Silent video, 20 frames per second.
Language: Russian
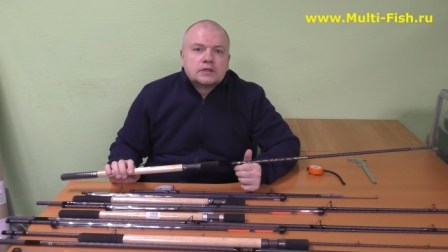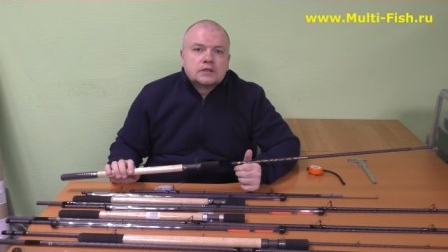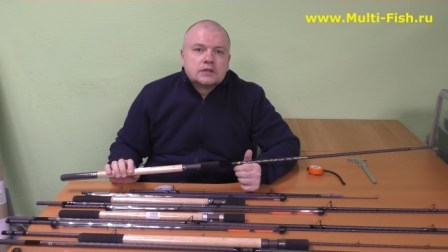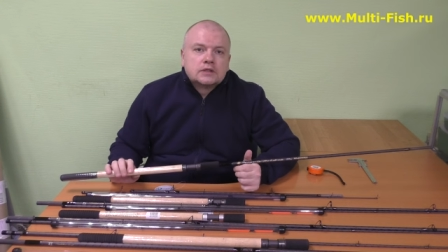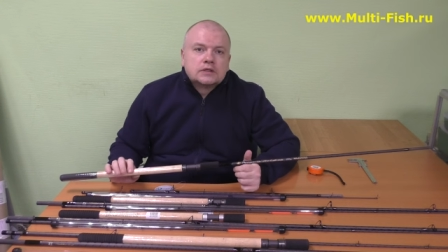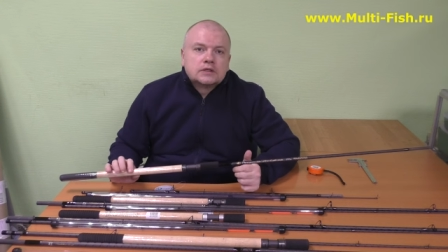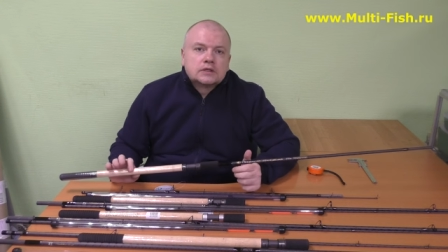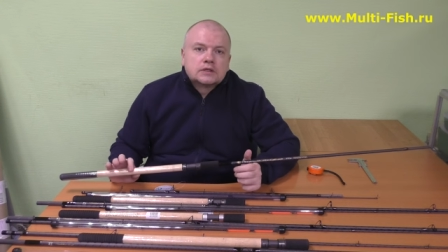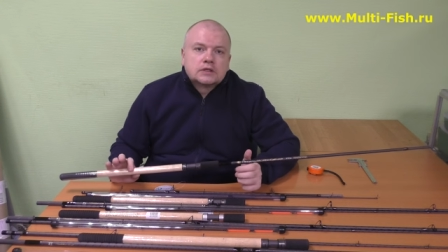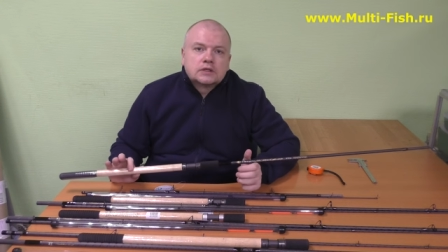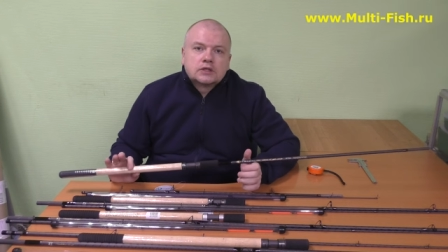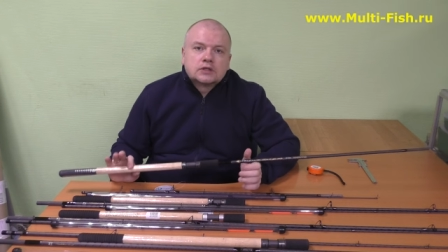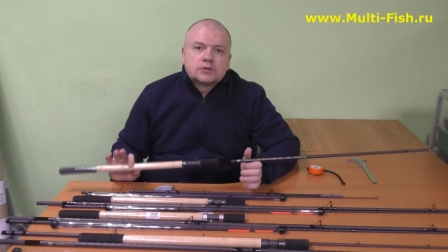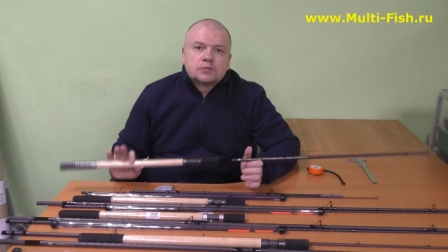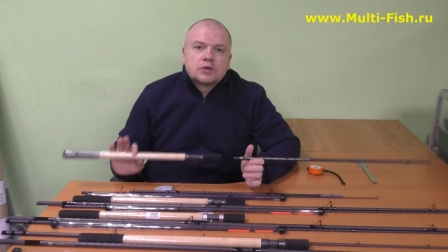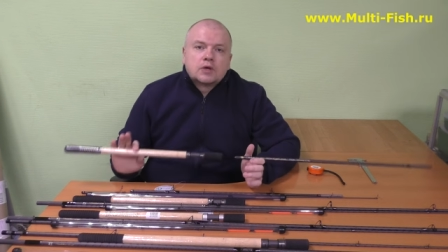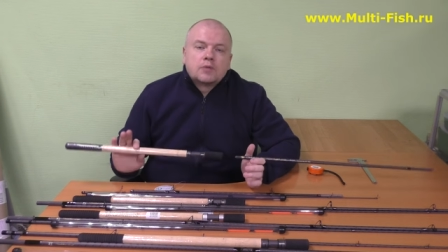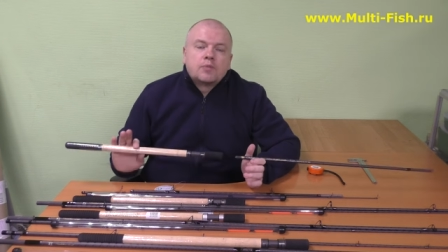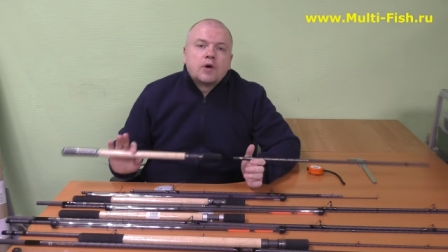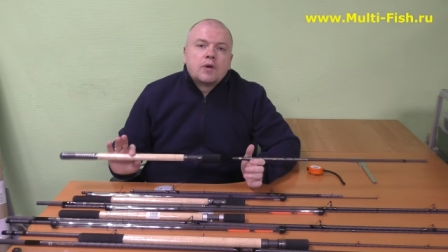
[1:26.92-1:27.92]
э,
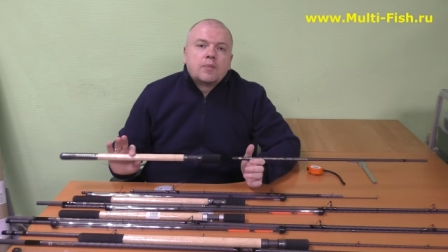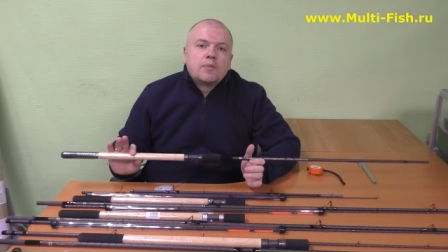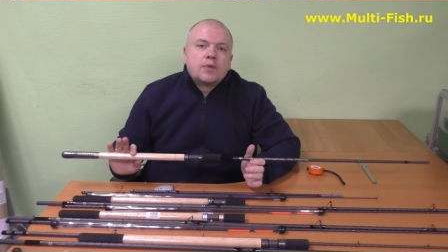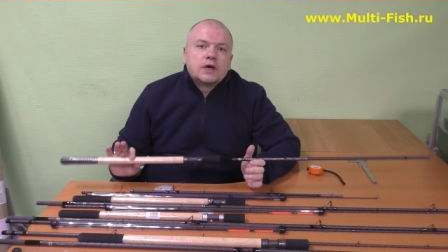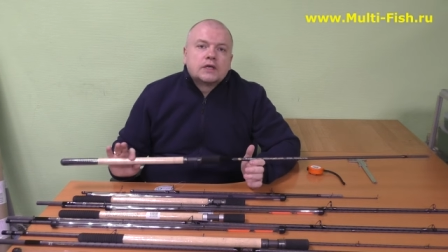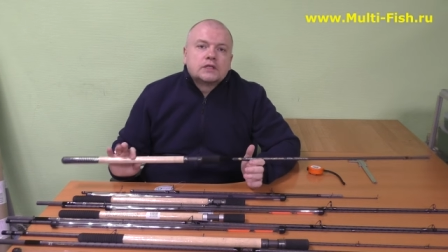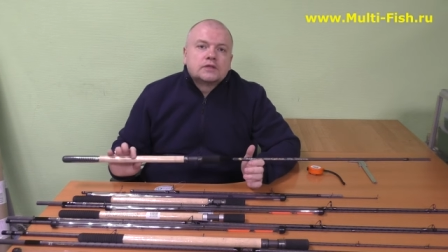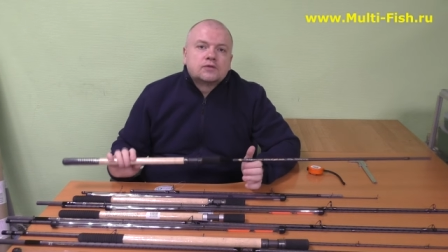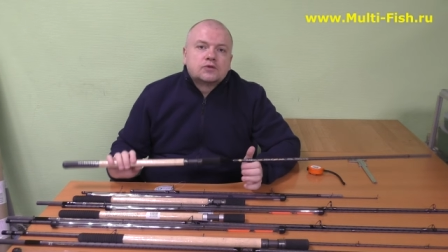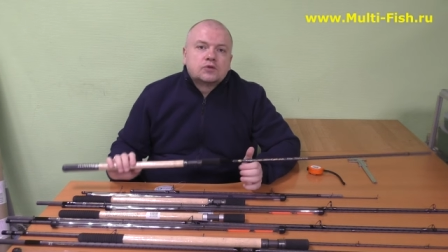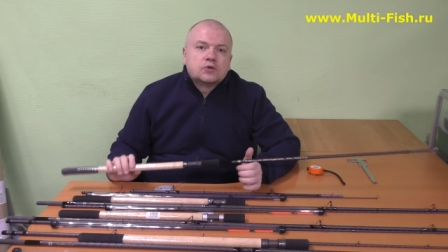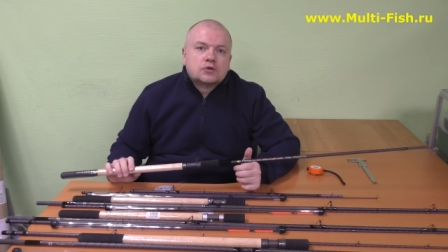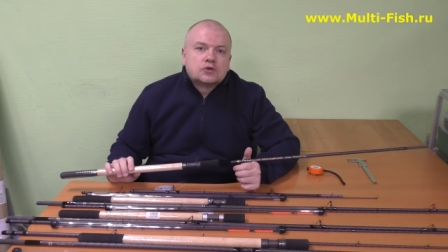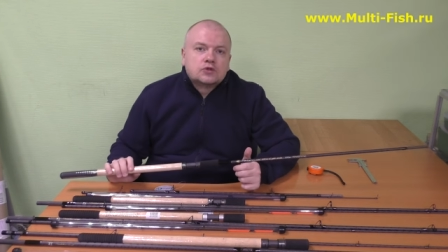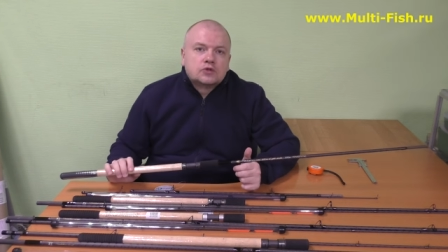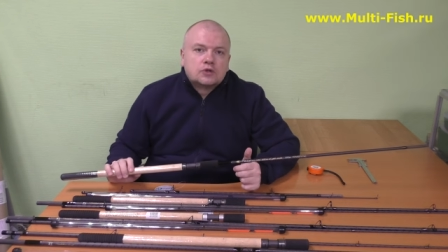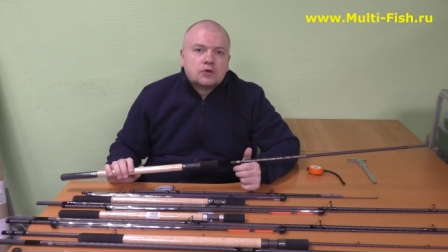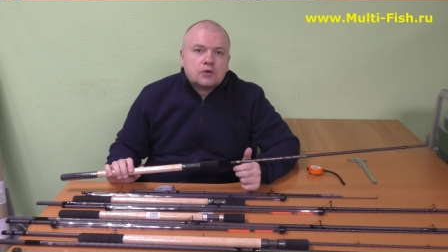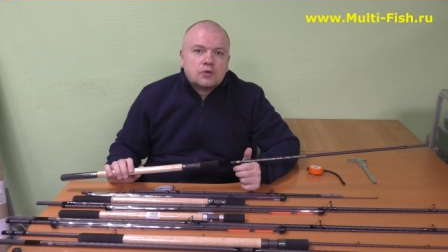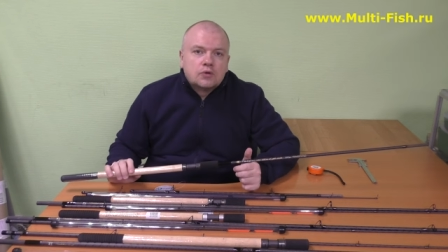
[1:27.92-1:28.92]
скажем так, попасть в тот
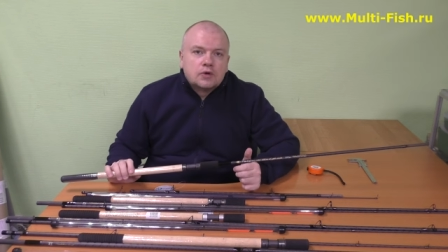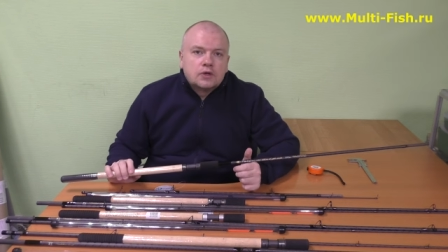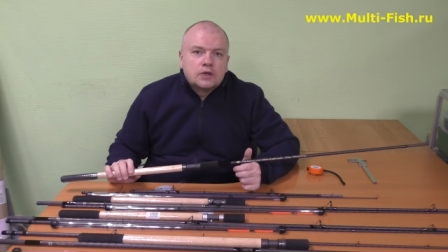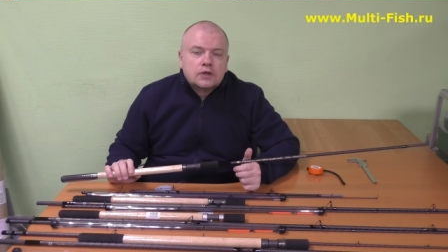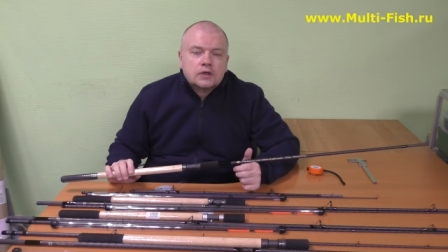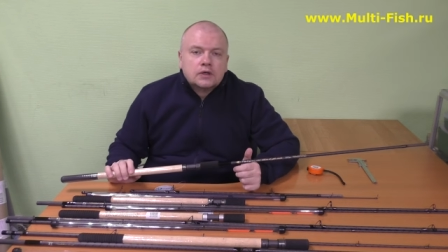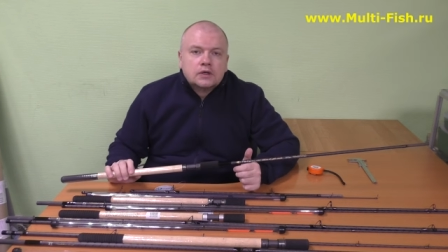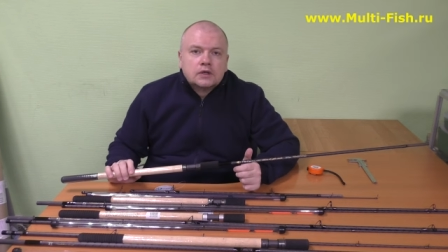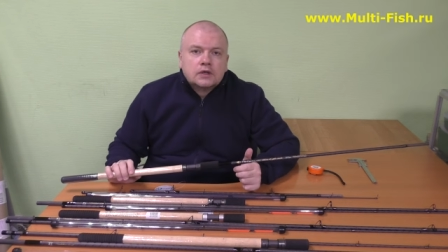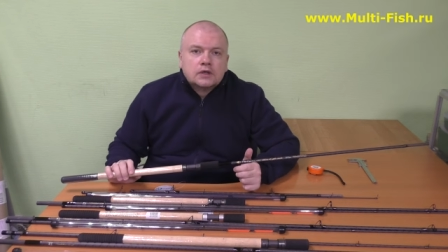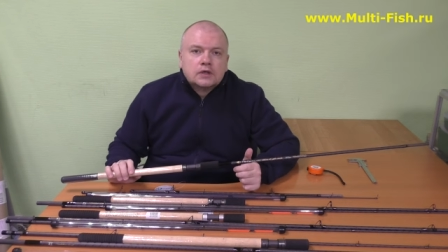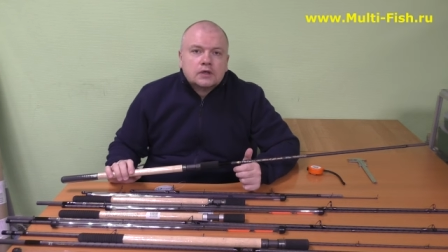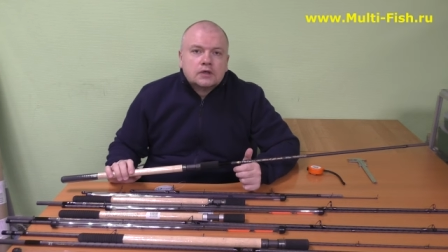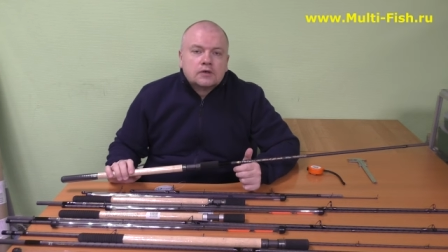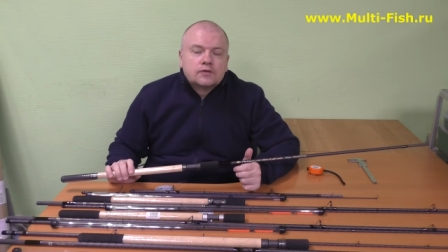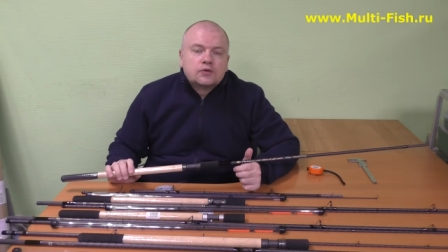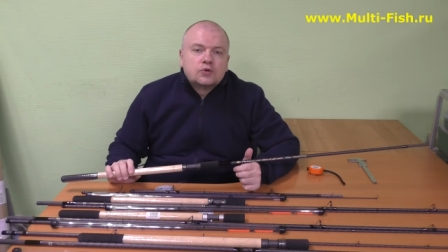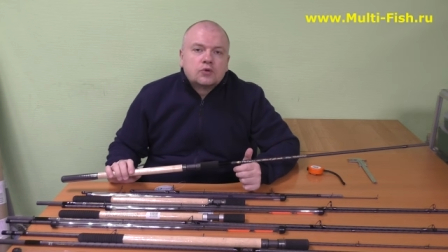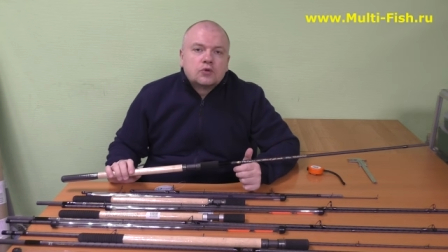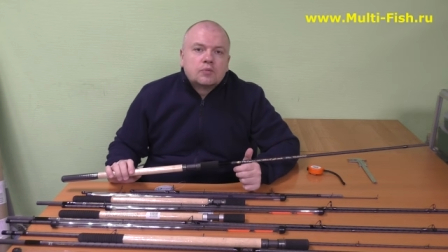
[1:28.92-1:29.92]
строй,
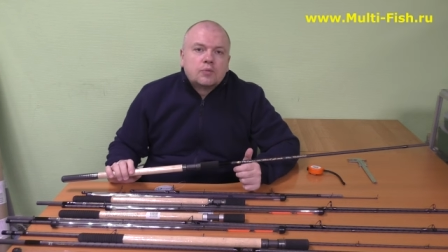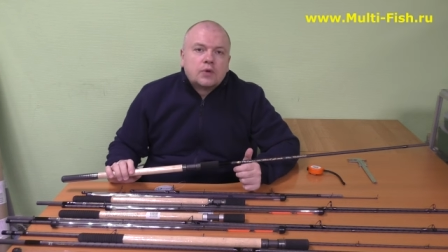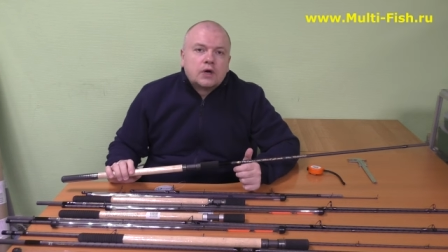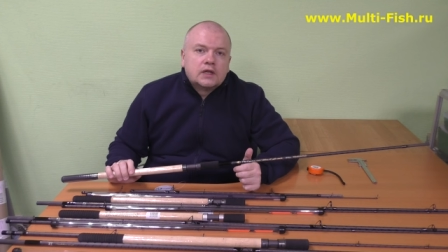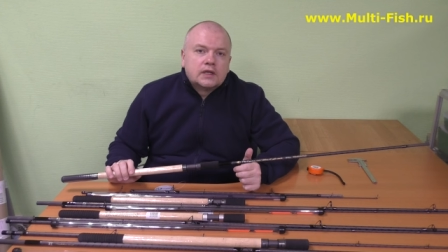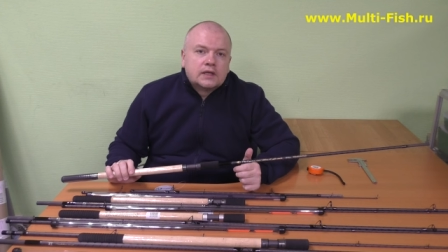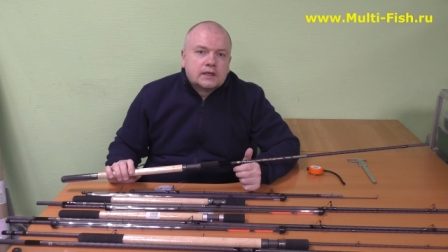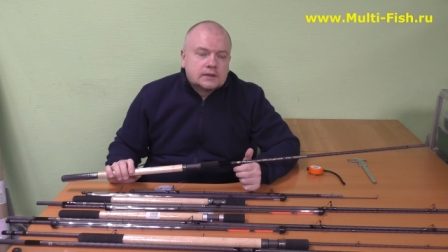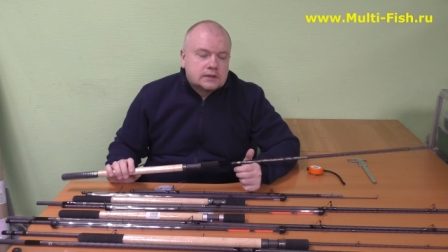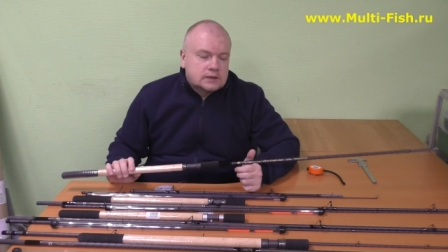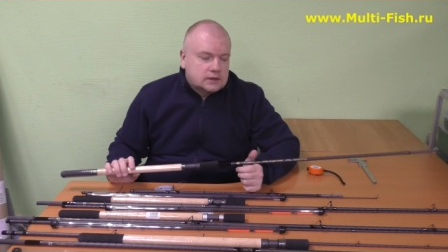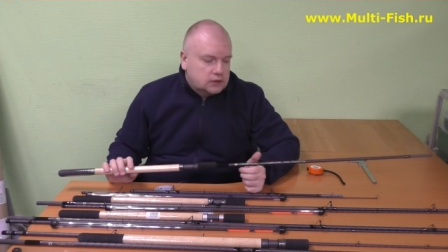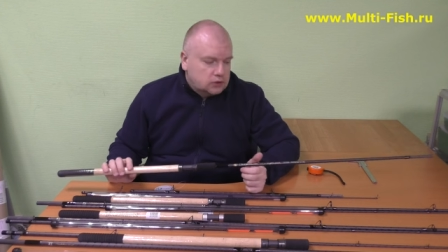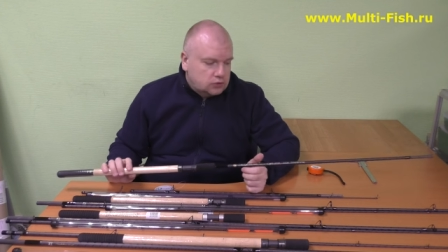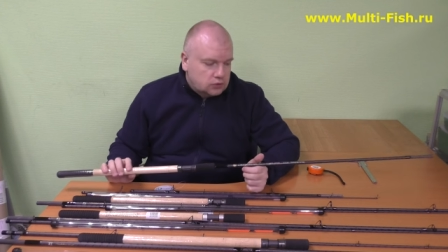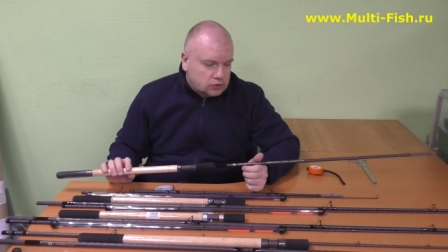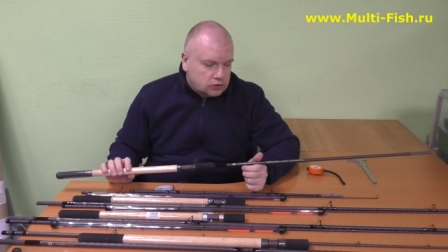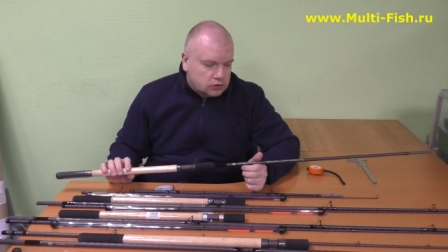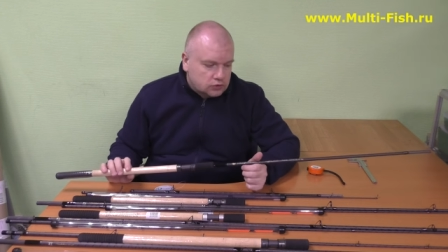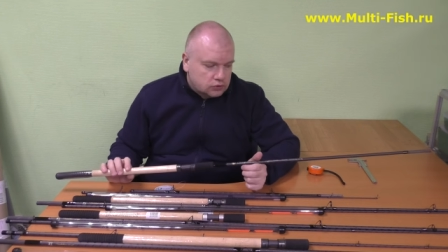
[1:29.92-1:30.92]
э, в тот баланс,
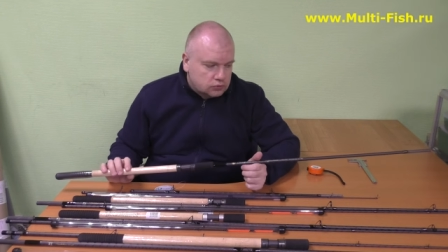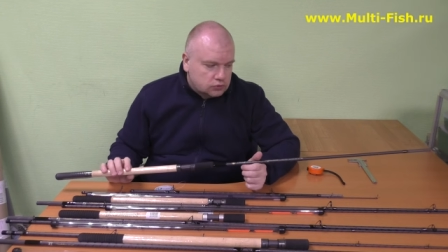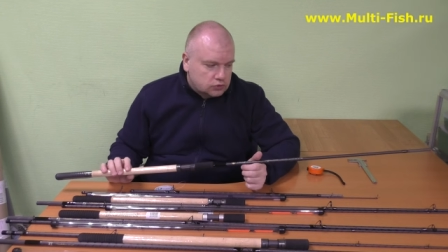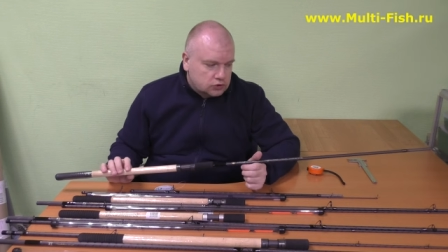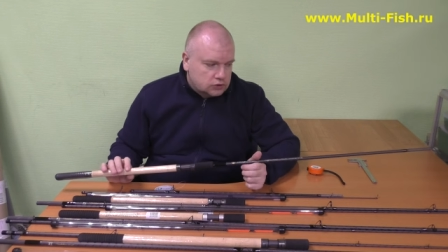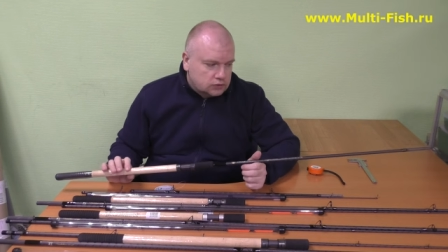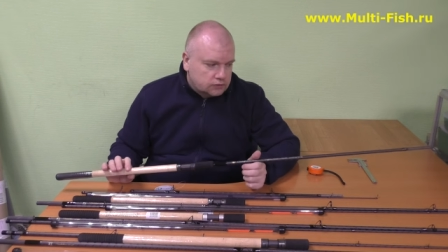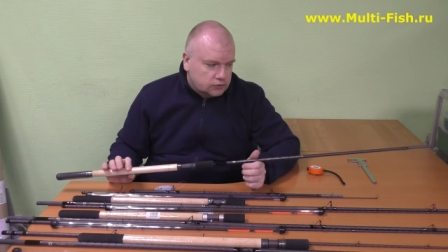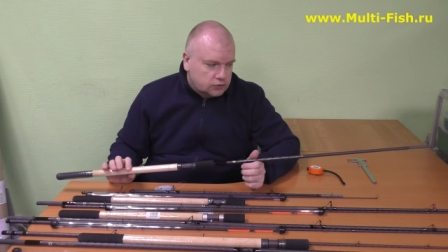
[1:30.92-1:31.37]
который нужен.